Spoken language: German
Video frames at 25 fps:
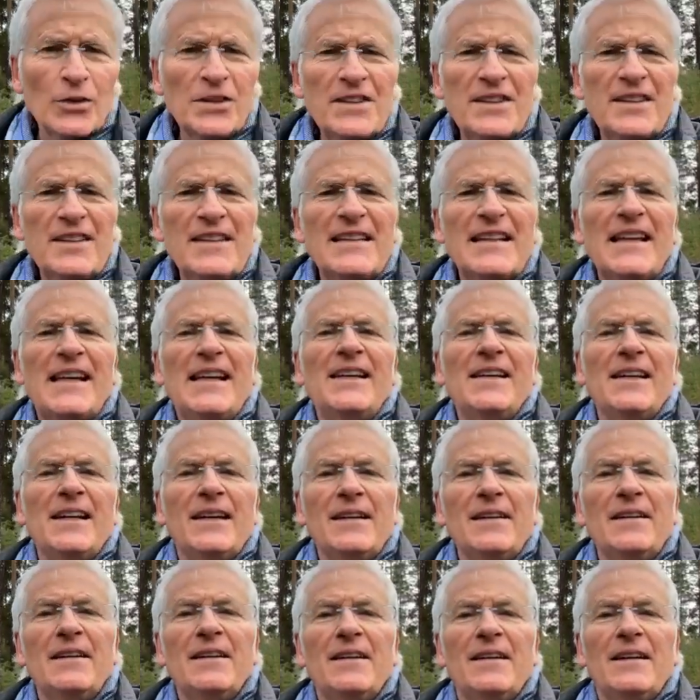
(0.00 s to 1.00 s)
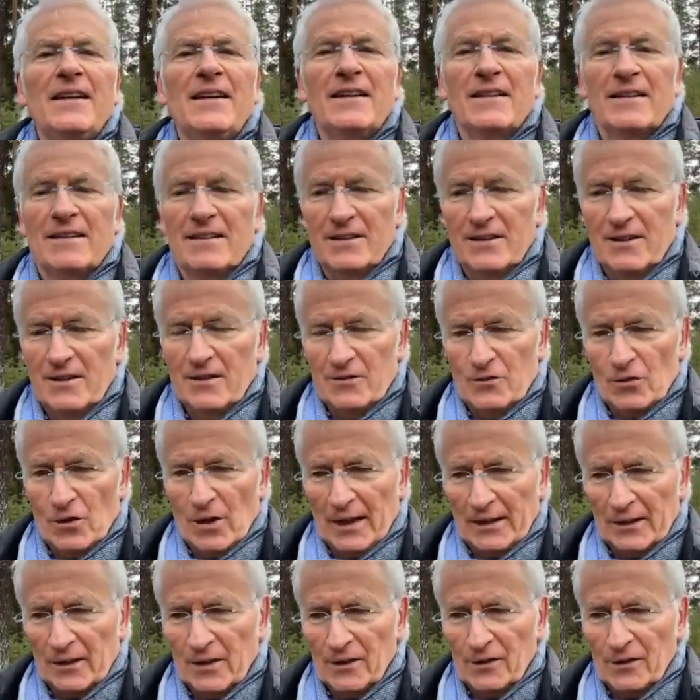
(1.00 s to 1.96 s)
gesund. Diejenigen, die äh,